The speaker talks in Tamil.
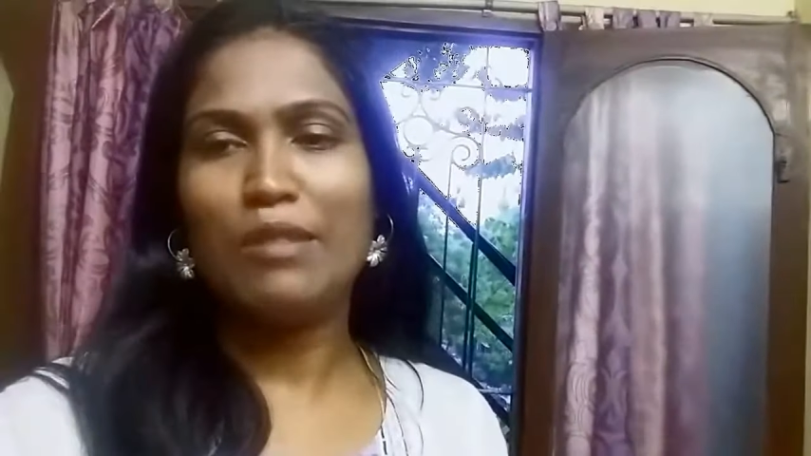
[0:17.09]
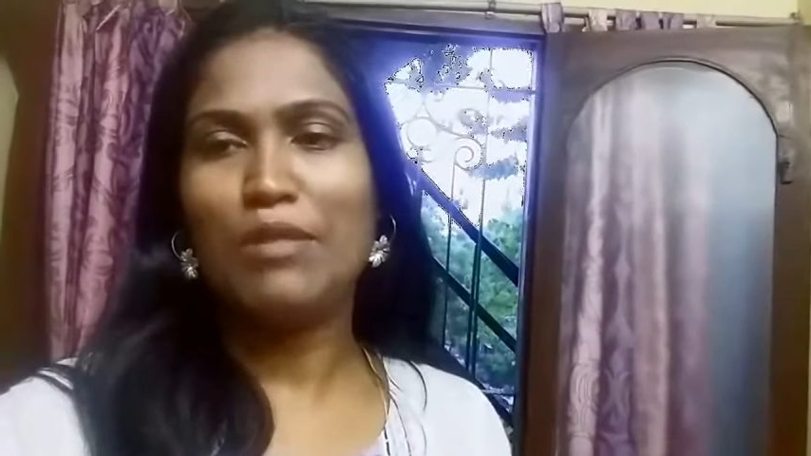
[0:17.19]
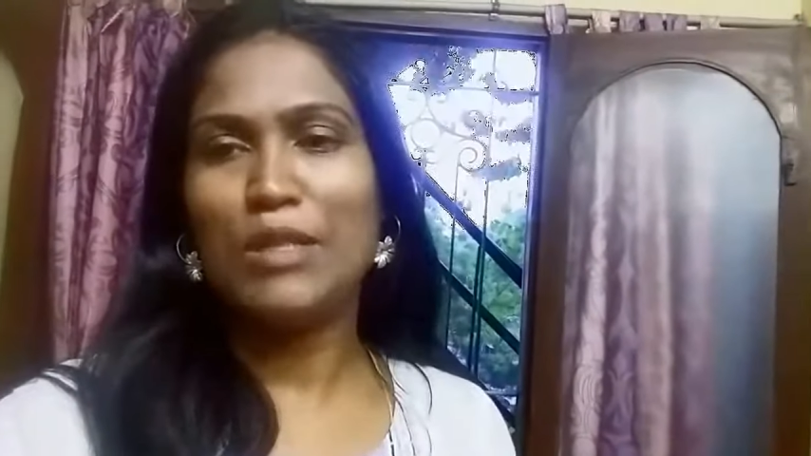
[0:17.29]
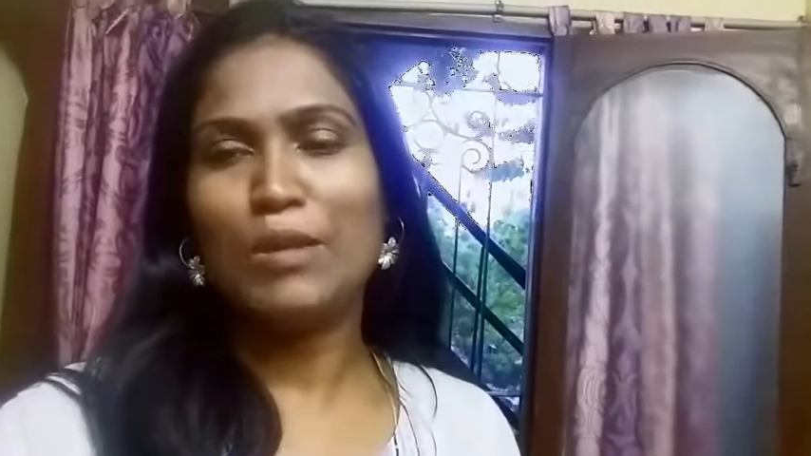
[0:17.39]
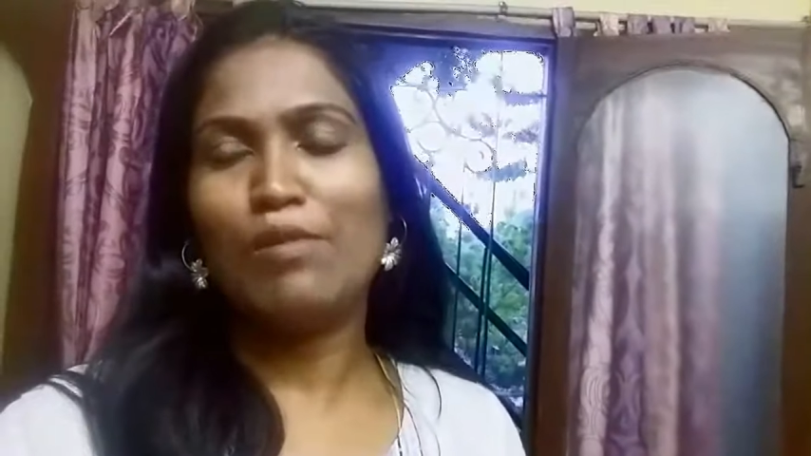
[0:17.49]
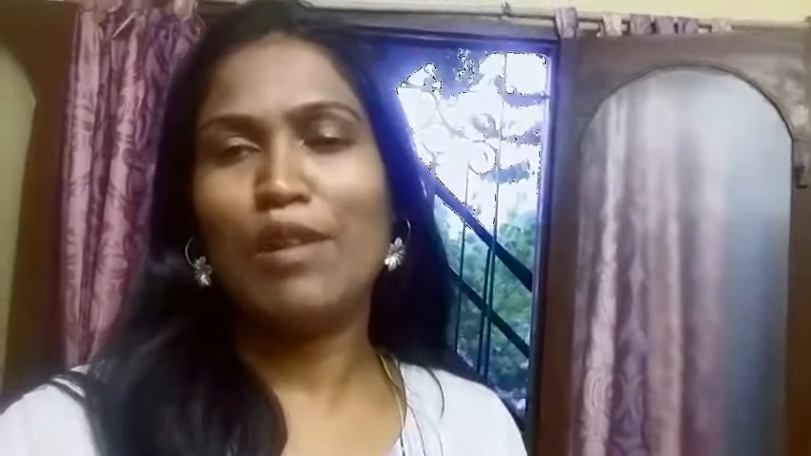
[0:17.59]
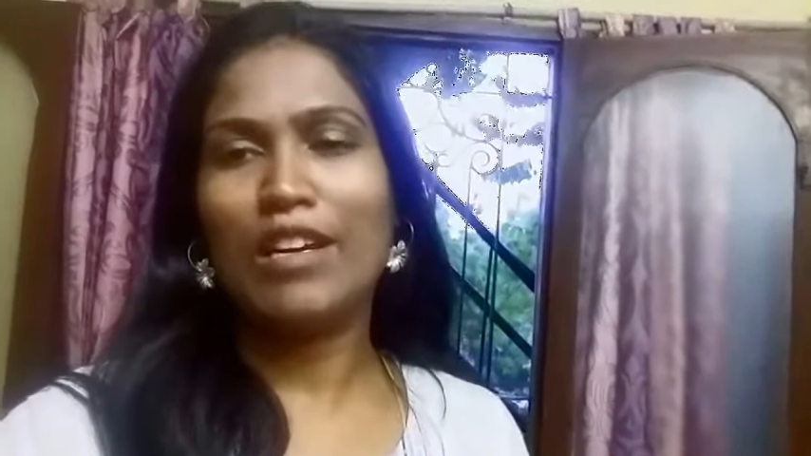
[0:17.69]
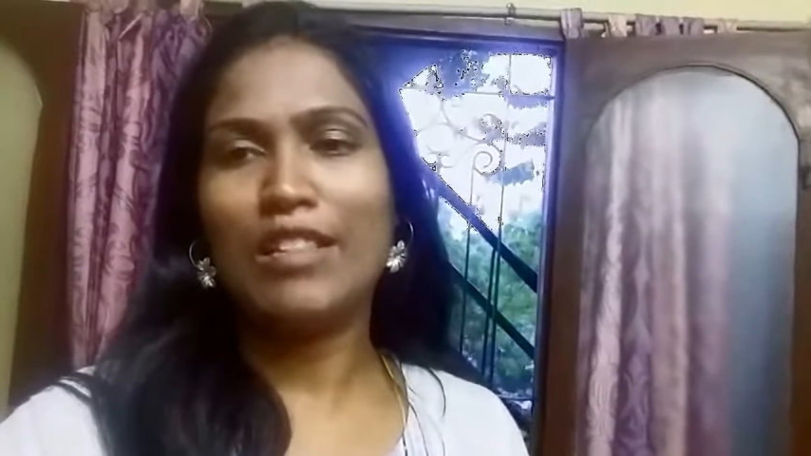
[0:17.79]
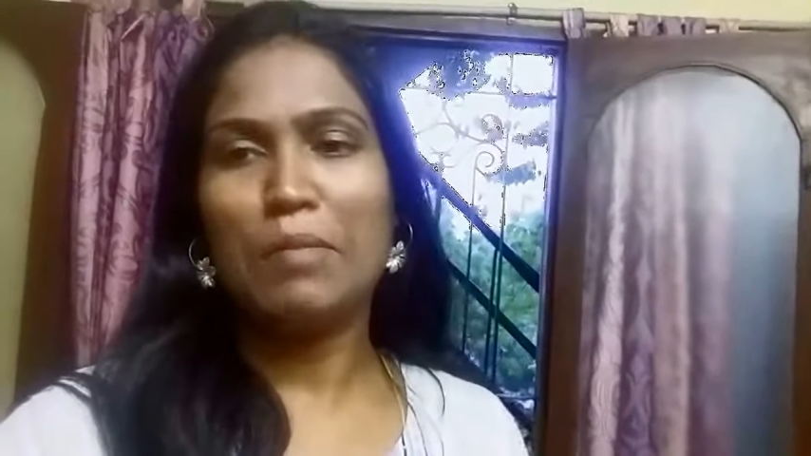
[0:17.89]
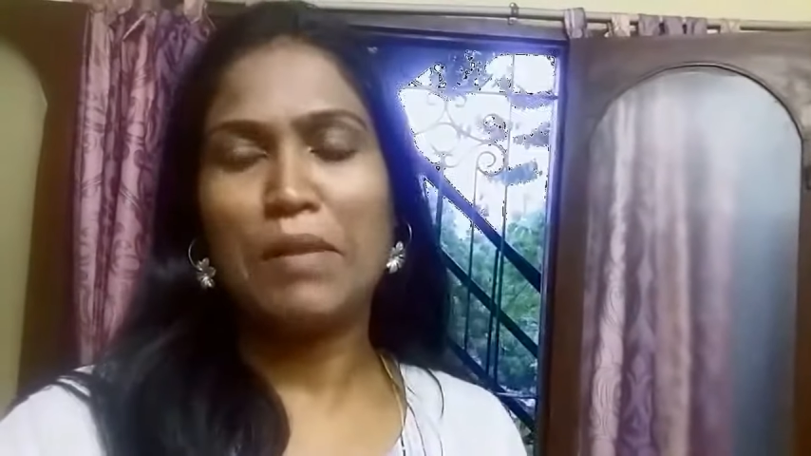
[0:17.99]
அப்படின்னு
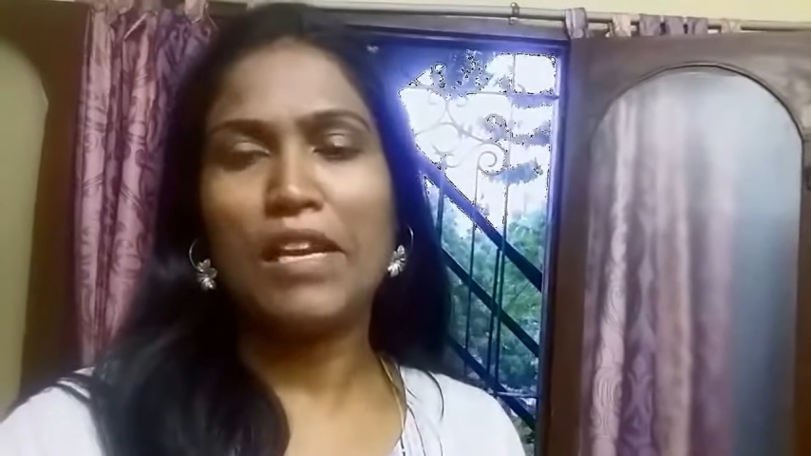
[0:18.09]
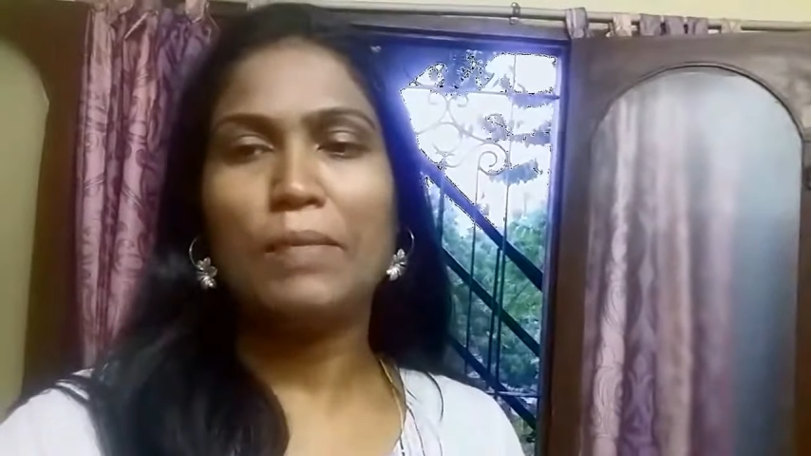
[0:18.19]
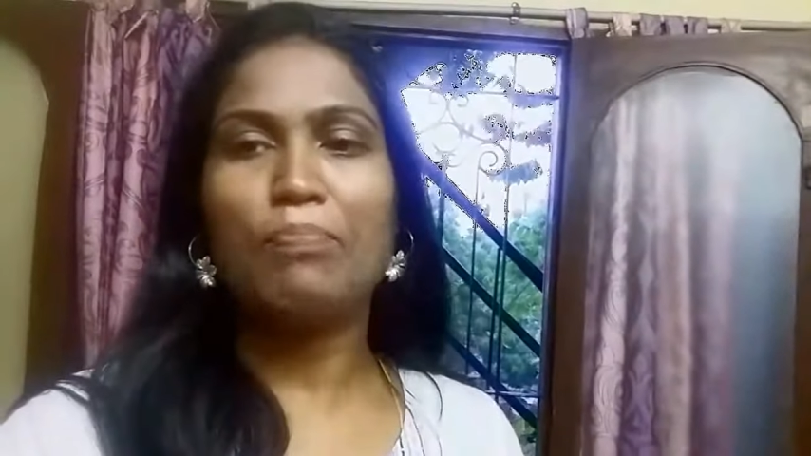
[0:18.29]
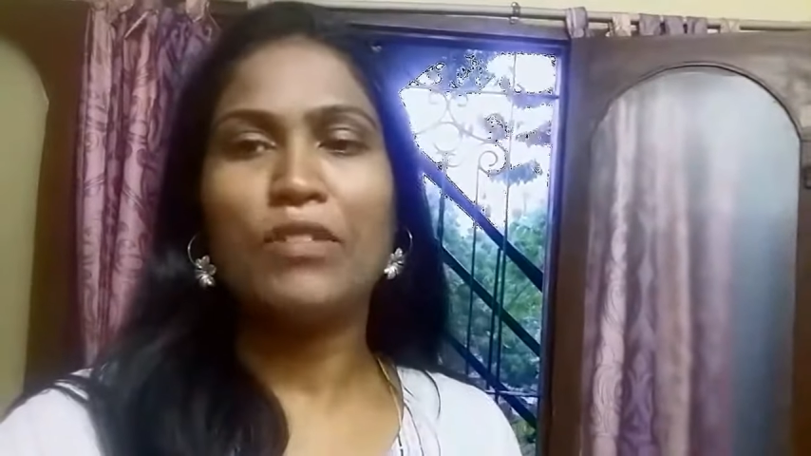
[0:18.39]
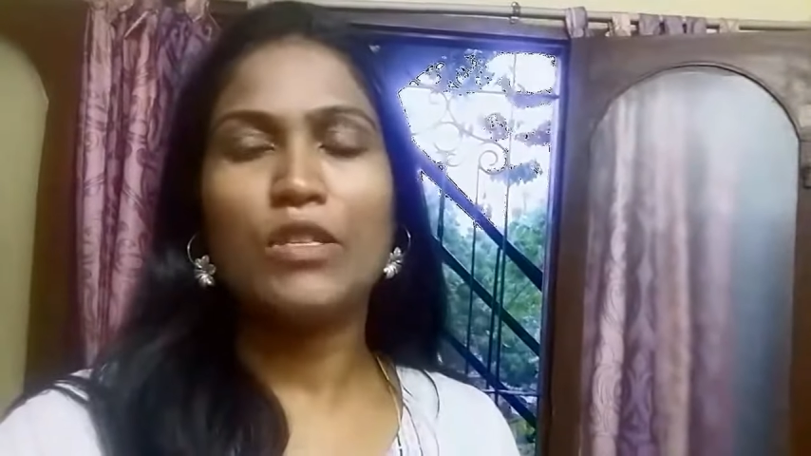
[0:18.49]
சொல்லுவாங்க தமிழில்